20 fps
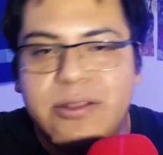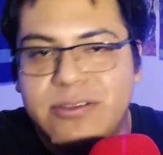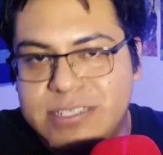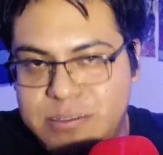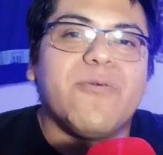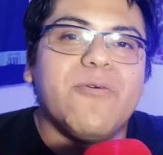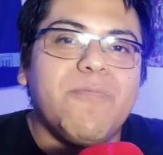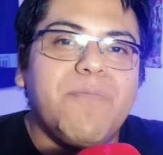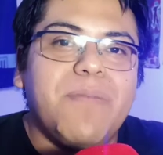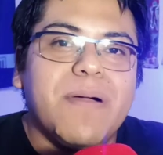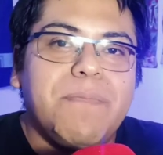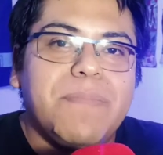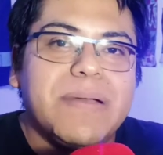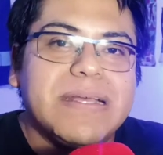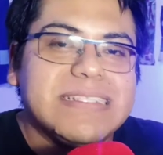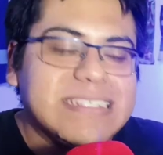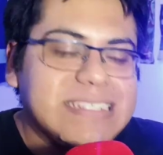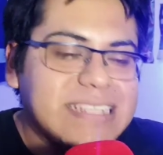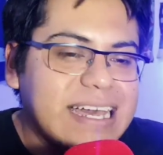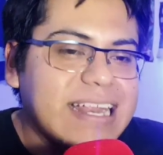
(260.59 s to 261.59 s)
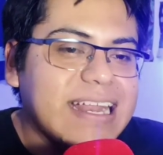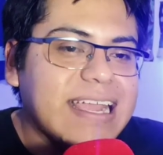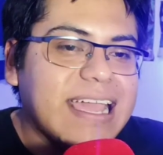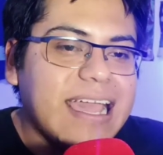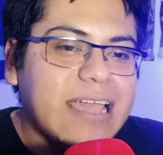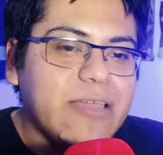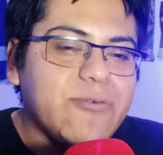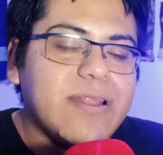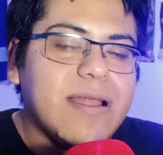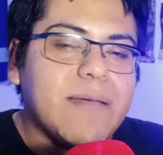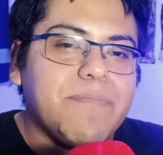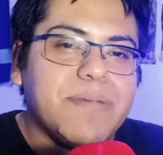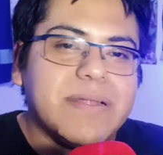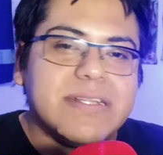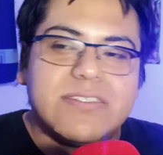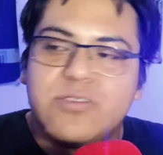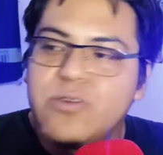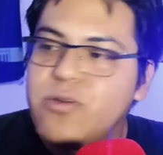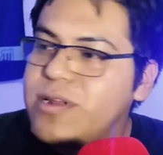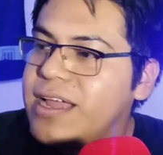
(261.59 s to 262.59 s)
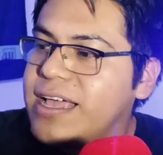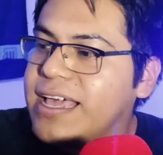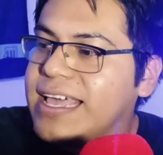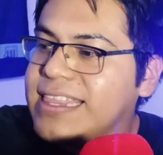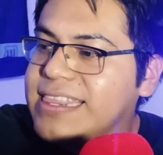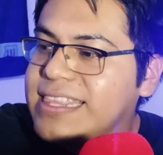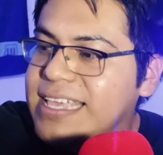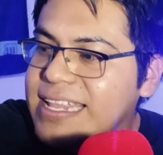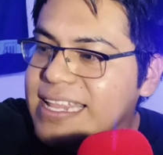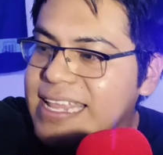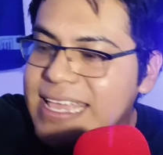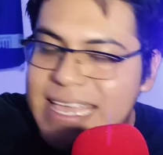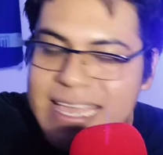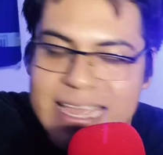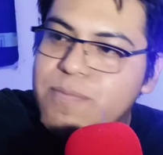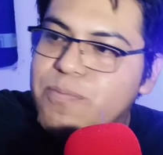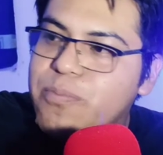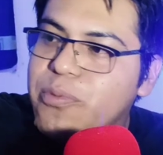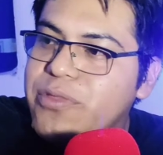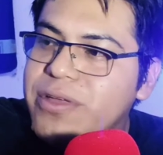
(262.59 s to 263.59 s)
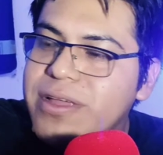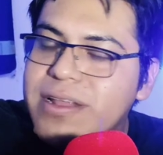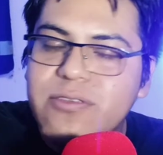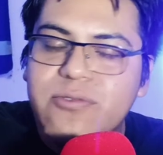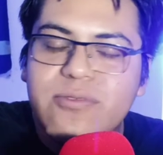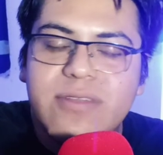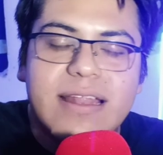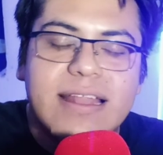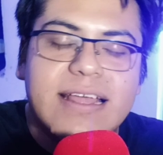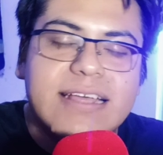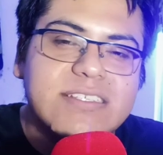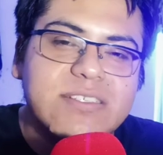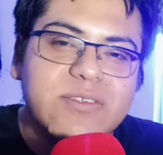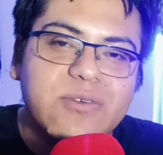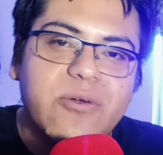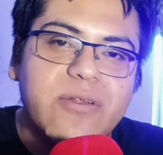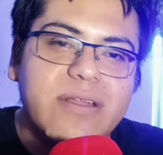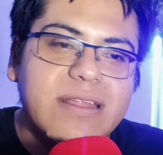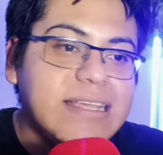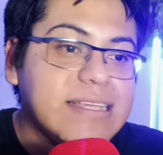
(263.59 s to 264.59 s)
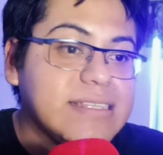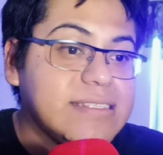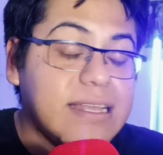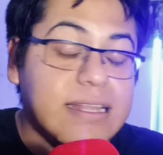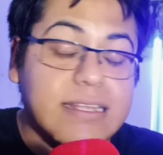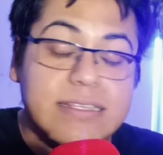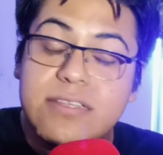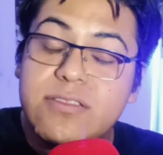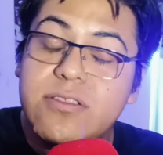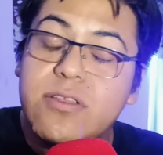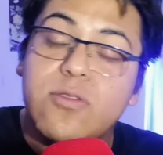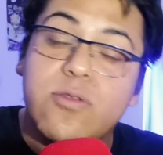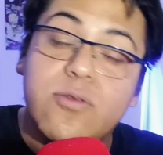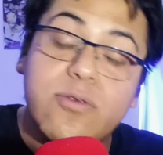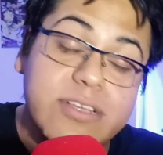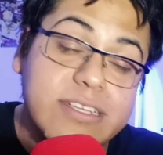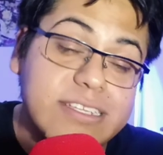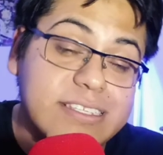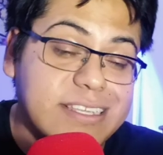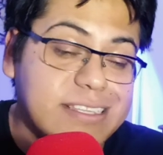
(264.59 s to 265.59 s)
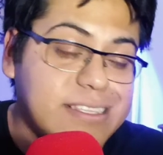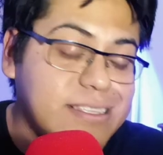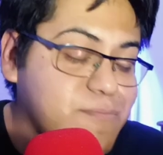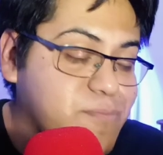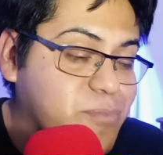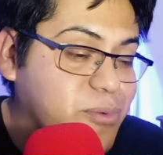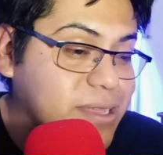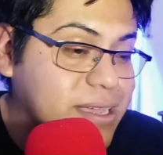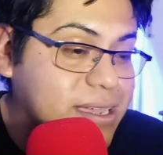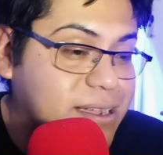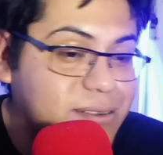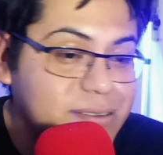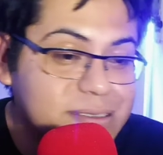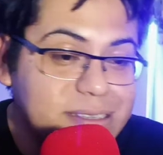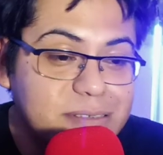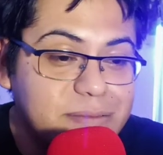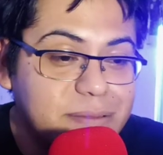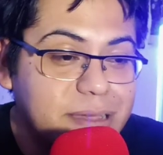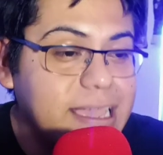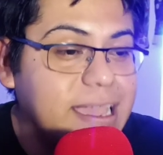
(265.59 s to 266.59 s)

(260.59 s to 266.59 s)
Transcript: pero me preocupa pensar que hay una persona que tiene todo el poder de una nación y estar haciendo todo este tipo de cosas,